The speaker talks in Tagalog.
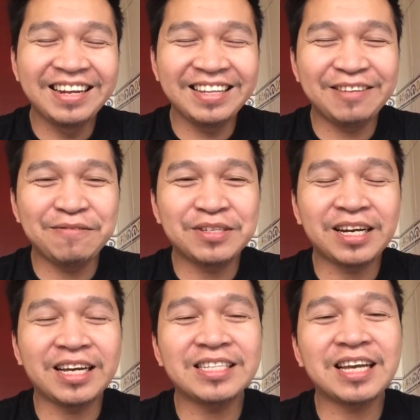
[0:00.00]
Ini-interview
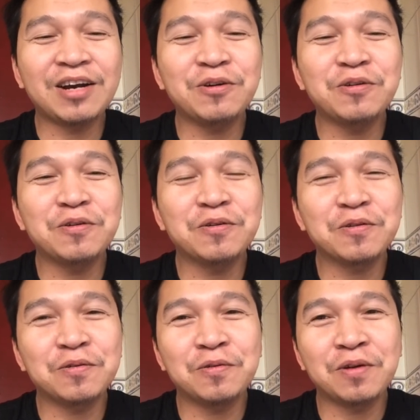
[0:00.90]
siya. Kaya ako
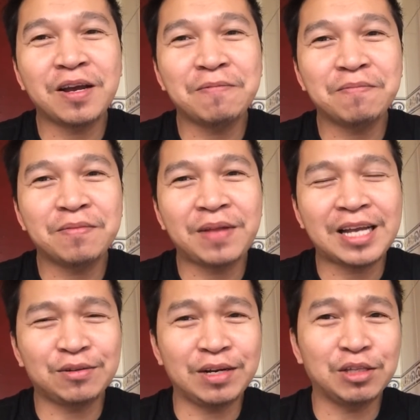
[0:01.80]
nung, nung I'm
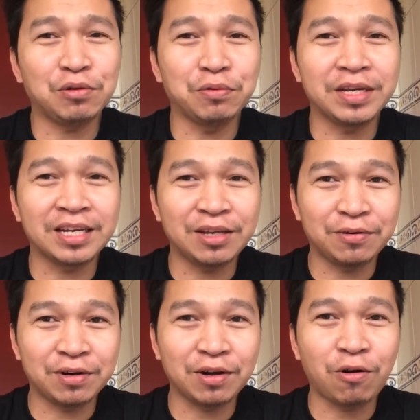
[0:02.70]
actually doing na
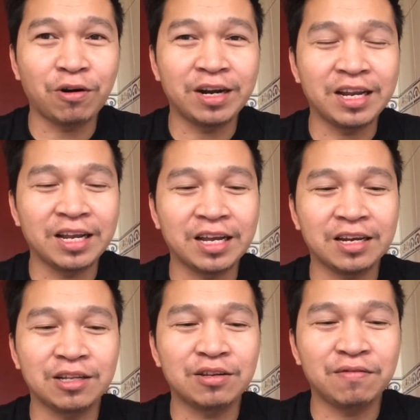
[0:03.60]
yung recording
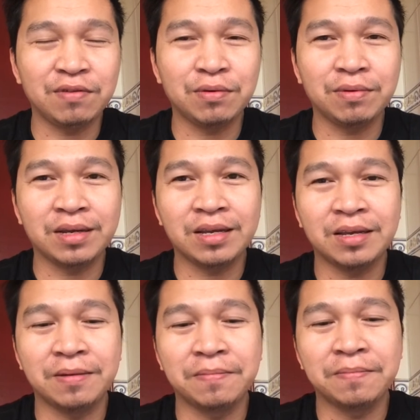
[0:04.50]
and interviewing
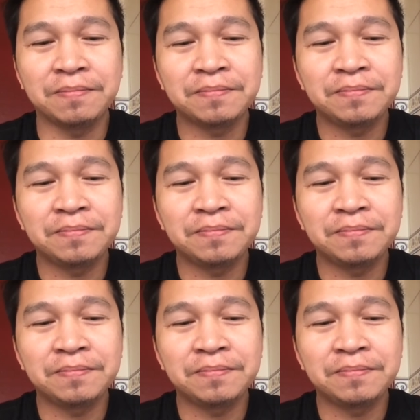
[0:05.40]
him,